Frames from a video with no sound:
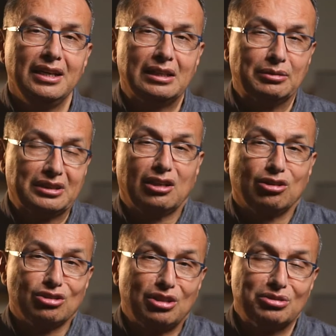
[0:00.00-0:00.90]
tenemos que
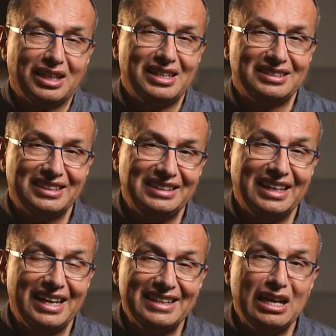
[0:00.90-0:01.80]
reconocer nuestra
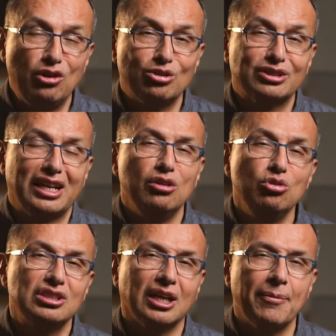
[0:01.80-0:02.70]
necesidad y aún nuestra
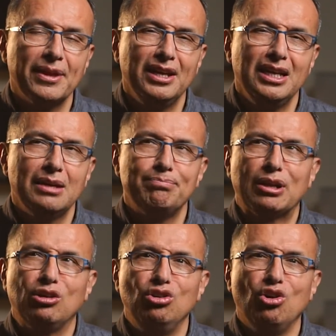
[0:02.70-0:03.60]
lucha,
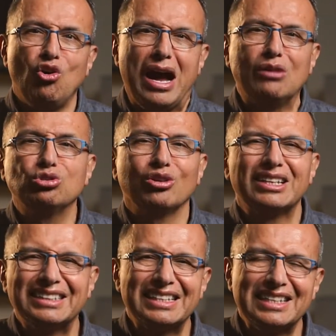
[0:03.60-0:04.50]
pero no
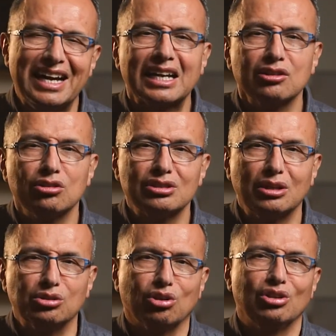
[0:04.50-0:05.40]
autodesecharnos y
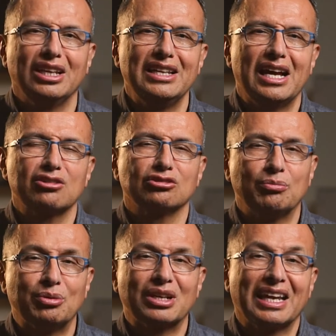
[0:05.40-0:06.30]
autocondenarnos, ¿no?
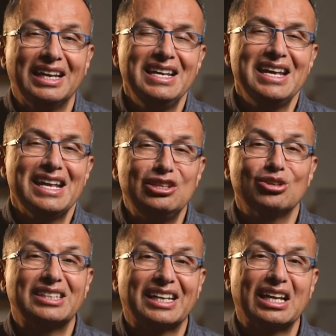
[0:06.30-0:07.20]
Porque
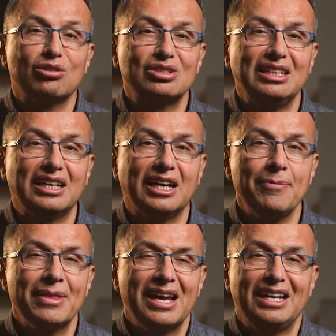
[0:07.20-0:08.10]
Dios te regocija
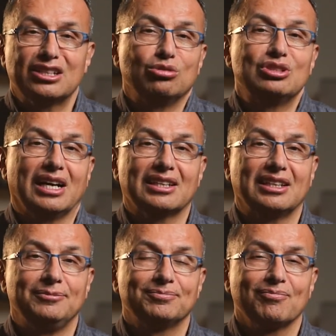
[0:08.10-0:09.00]
al escucharte,